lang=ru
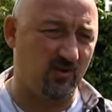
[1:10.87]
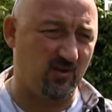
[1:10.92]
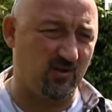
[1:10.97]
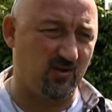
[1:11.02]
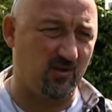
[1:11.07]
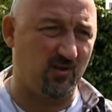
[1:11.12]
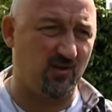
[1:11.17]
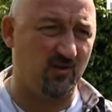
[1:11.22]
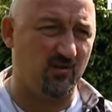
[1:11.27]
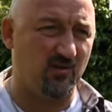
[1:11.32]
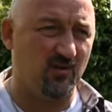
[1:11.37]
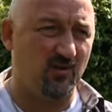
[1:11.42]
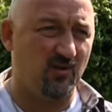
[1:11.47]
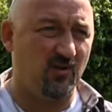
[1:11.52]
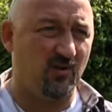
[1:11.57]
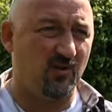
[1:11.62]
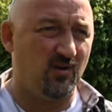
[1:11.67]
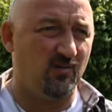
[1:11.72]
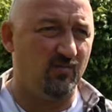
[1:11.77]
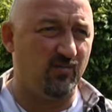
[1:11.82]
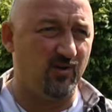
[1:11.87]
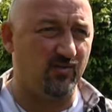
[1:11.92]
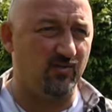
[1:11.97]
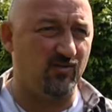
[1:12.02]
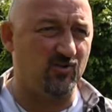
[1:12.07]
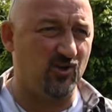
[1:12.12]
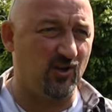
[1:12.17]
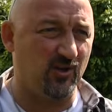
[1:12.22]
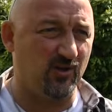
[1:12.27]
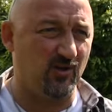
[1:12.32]
Это
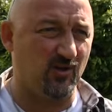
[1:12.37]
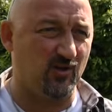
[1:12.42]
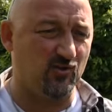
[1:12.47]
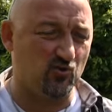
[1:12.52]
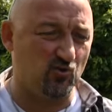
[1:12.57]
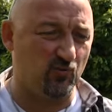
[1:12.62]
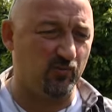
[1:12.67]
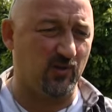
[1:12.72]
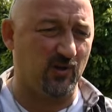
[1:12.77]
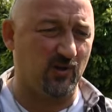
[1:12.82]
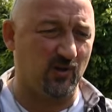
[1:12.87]
превышение разумной